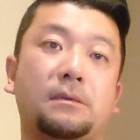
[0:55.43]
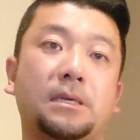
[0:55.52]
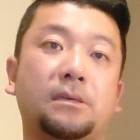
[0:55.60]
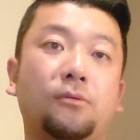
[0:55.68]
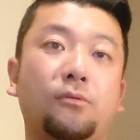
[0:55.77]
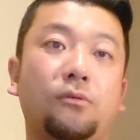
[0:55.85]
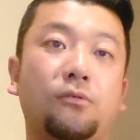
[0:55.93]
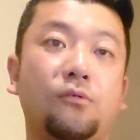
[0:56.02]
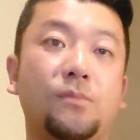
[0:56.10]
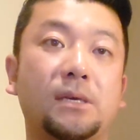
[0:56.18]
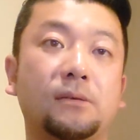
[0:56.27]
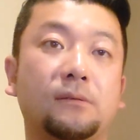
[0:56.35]
反撃能力
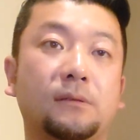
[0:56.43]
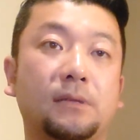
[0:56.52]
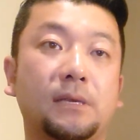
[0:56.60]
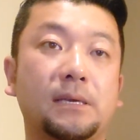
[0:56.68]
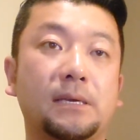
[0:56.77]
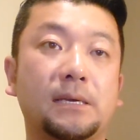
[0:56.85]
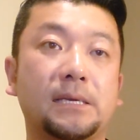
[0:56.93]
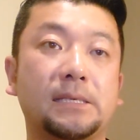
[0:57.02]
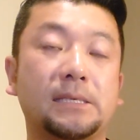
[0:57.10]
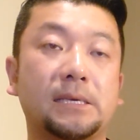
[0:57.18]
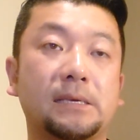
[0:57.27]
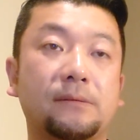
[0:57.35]
をめぐって
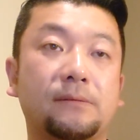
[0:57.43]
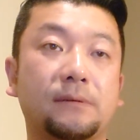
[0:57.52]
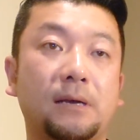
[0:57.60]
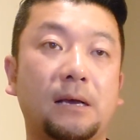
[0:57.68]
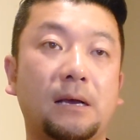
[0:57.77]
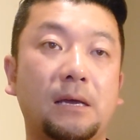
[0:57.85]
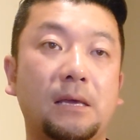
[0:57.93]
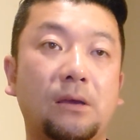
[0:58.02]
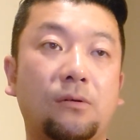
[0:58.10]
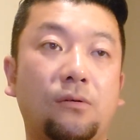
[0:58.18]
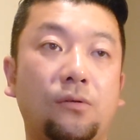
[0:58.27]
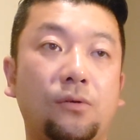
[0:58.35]
政府が
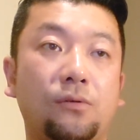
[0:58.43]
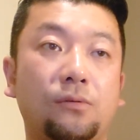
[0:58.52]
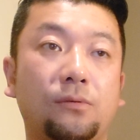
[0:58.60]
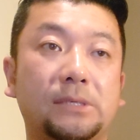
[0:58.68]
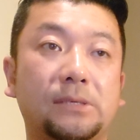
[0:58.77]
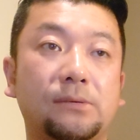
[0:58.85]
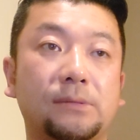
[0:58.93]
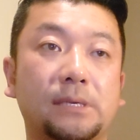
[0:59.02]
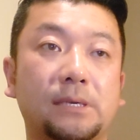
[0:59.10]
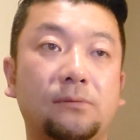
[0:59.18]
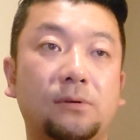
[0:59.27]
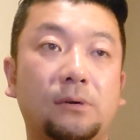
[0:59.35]
保有の必要
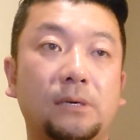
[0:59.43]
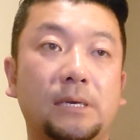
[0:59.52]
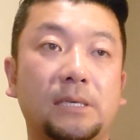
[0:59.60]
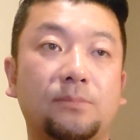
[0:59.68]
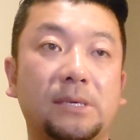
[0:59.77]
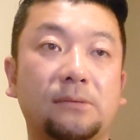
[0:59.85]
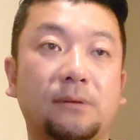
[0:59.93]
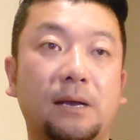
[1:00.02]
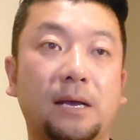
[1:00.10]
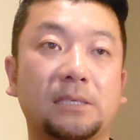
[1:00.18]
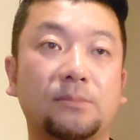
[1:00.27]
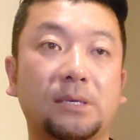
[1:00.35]
性を示すのは
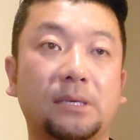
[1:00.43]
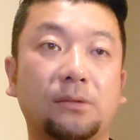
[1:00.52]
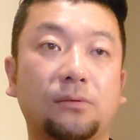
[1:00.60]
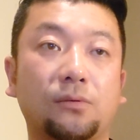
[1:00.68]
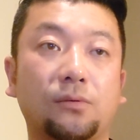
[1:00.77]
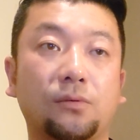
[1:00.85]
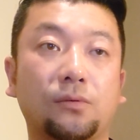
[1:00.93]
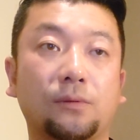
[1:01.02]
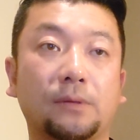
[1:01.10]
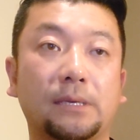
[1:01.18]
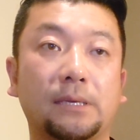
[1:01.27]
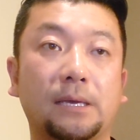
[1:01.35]
初めてというこ
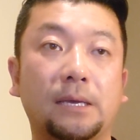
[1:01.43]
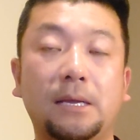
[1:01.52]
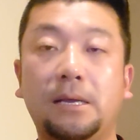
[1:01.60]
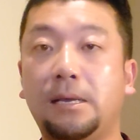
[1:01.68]
とで、